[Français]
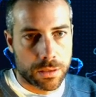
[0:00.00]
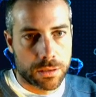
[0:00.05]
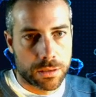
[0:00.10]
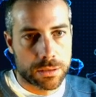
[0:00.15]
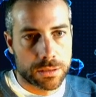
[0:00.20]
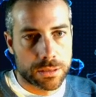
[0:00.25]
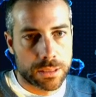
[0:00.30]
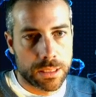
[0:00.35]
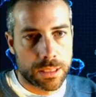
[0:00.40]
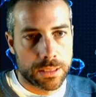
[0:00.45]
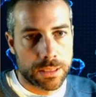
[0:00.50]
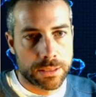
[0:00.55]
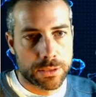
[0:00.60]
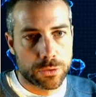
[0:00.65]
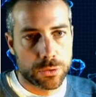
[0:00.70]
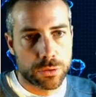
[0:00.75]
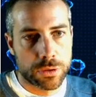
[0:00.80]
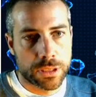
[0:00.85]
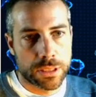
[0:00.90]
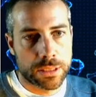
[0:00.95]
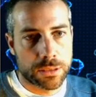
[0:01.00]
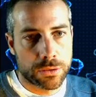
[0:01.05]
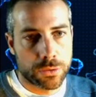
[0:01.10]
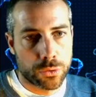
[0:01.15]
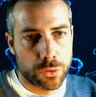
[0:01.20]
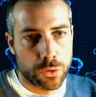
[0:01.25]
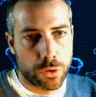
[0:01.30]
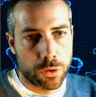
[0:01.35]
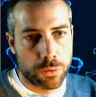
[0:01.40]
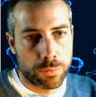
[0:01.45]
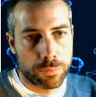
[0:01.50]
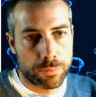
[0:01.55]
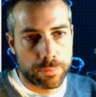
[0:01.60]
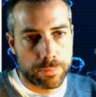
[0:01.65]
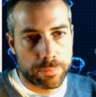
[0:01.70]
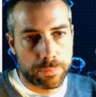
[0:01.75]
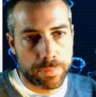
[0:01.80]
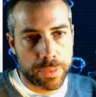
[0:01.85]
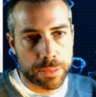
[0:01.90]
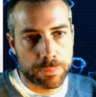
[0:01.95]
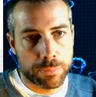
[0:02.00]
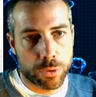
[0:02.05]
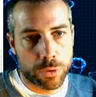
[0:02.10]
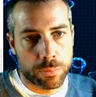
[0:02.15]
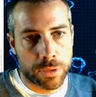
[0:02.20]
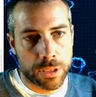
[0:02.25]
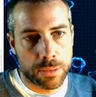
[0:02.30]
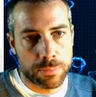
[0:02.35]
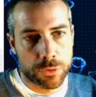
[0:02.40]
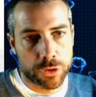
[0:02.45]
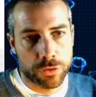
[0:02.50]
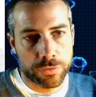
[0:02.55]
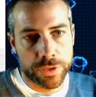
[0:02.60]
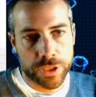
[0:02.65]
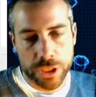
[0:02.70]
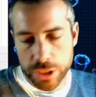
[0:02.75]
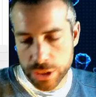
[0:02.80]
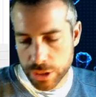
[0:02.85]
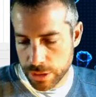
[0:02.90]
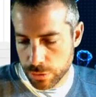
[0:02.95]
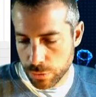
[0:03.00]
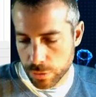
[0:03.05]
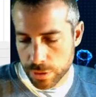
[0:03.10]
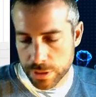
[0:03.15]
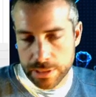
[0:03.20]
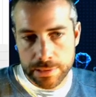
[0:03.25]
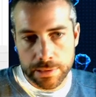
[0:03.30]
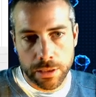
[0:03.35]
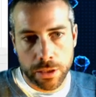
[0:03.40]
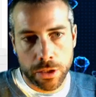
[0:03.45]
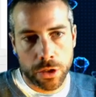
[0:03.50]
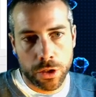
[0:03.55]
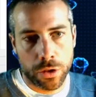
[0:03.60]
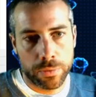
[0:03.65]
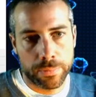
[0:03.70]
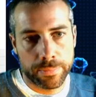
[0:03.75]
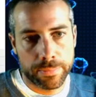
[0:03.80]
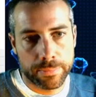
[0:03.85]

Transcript: Si liste 2 est nul, pas de problème, je vais chercher dans liste 1.